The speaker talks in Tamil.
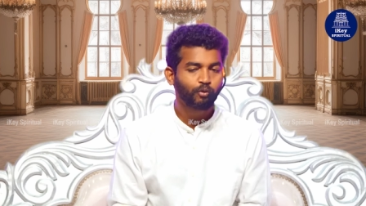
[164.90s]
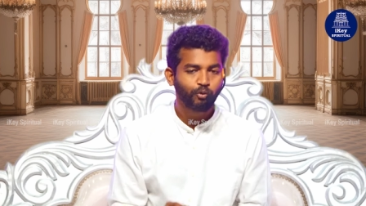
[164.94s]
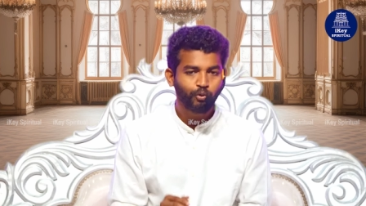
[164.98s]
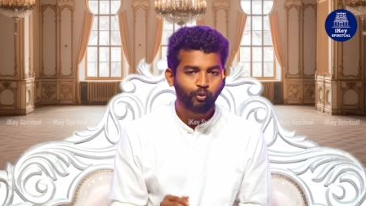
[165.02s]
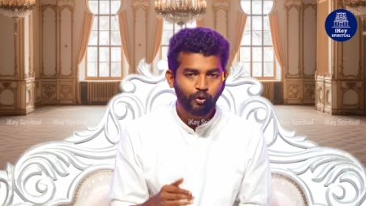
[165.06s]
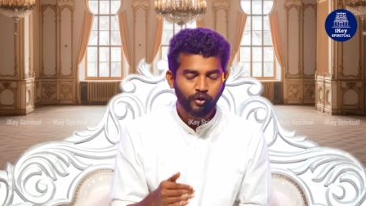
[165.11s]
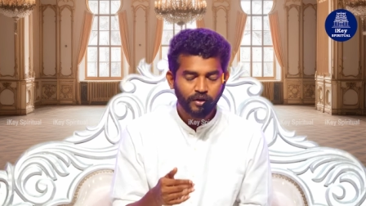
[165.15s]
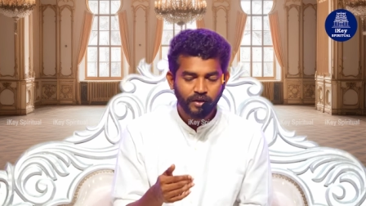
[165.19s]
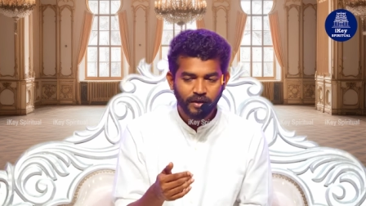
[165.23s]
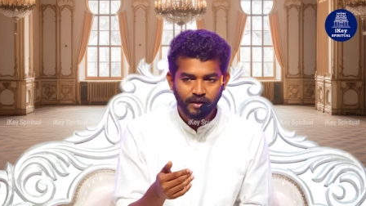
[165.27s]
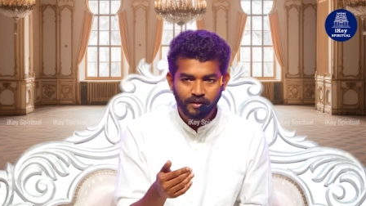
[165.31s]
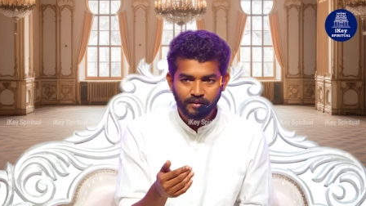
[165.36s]

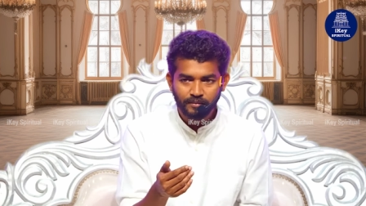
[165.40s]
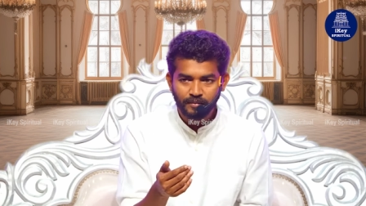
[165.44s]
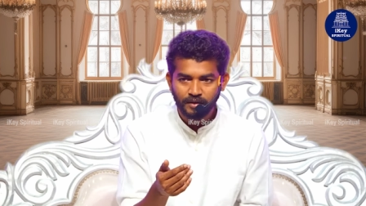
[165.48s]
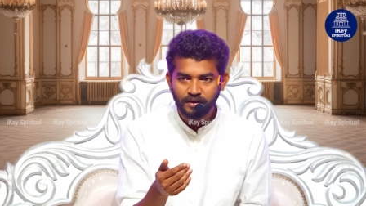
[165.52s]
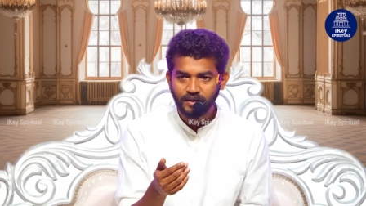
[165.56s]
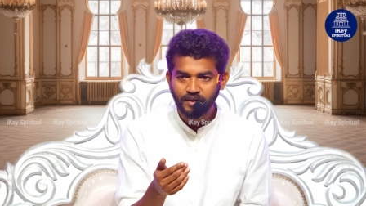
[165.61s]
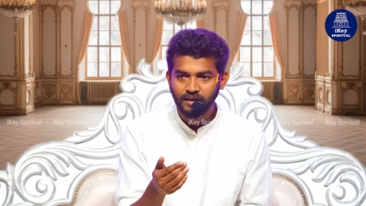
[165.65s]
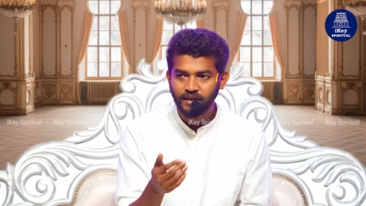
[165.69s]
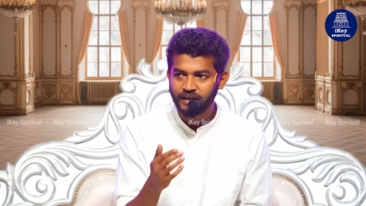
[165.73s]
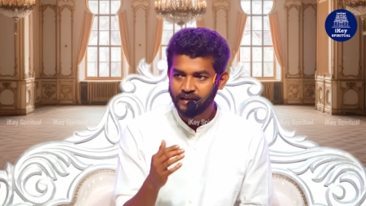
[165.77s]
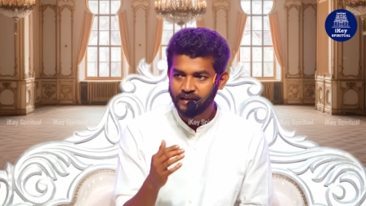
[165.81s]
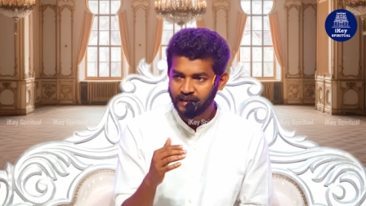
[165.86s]
கொடுக்கறது
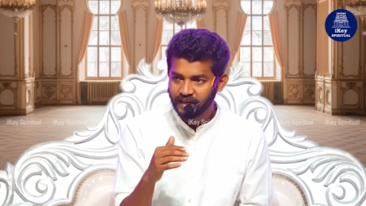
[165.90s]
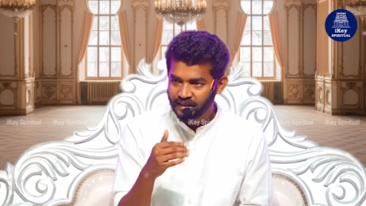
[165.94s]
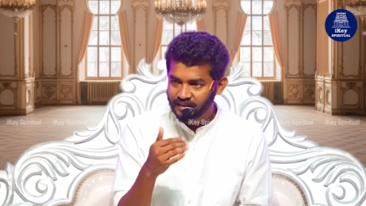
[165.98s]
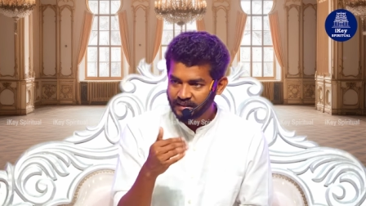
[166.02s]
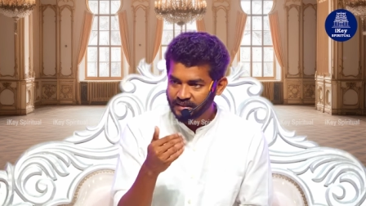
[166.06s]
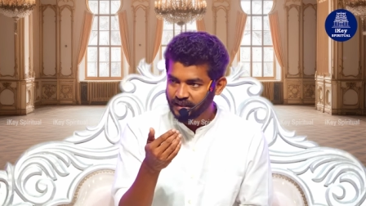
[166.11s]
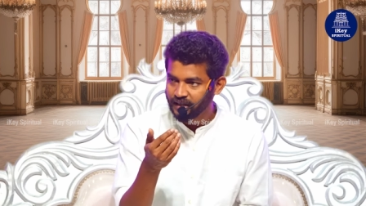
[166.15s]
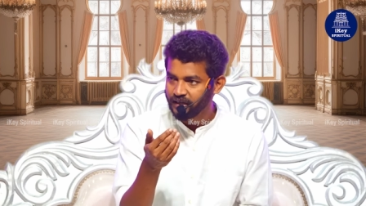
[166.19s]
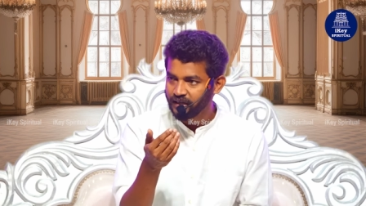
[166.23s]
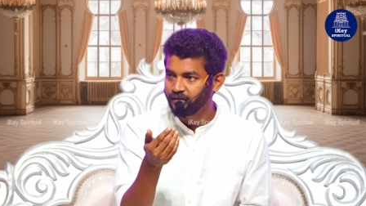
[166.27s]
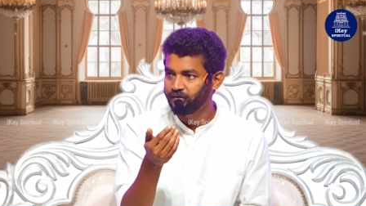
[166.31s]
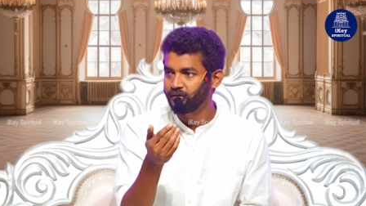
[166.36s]
மட்டும் இல்ல
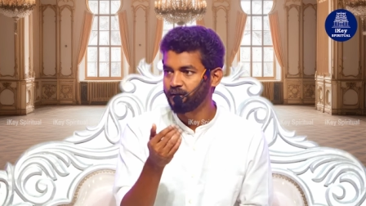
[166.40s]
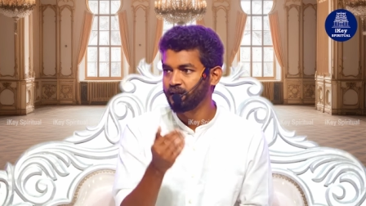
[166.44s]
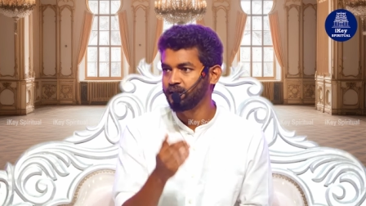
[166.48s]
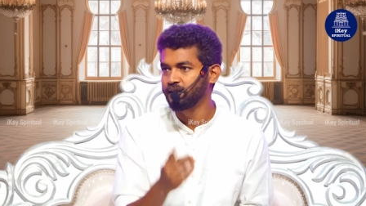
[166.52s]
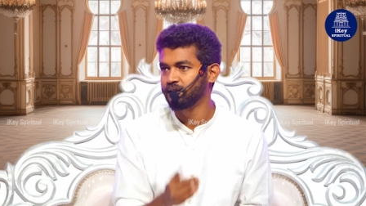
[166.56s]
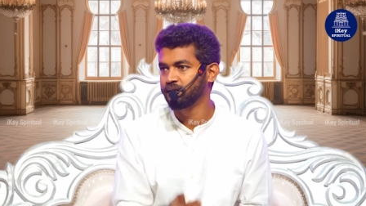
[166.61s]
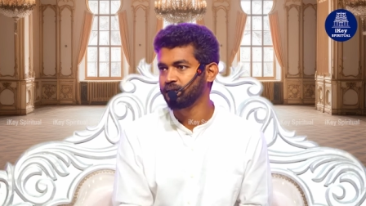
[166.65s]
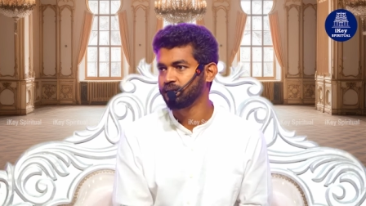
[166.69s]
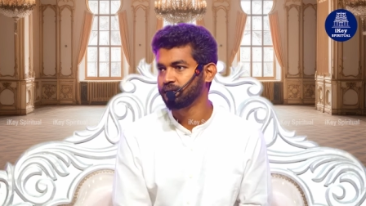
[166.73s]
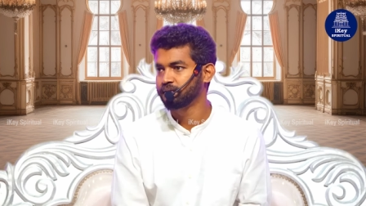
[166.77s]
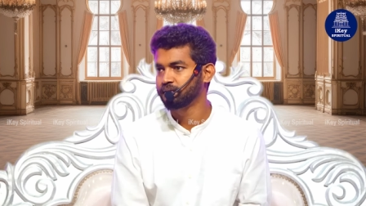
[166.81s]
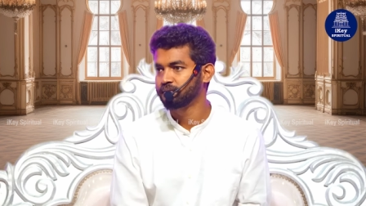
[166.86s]
நினைச்சாலே
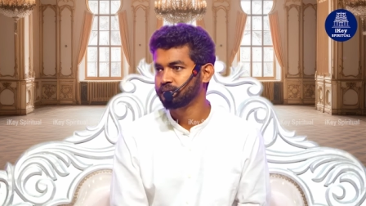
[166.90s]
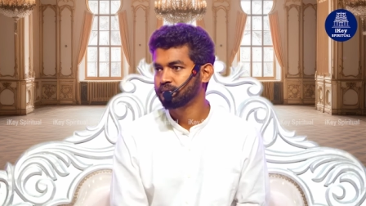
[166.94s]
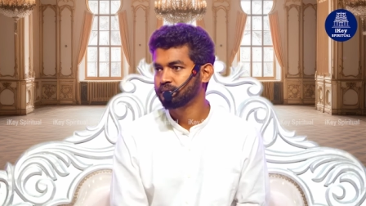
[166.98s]
வலிக்குது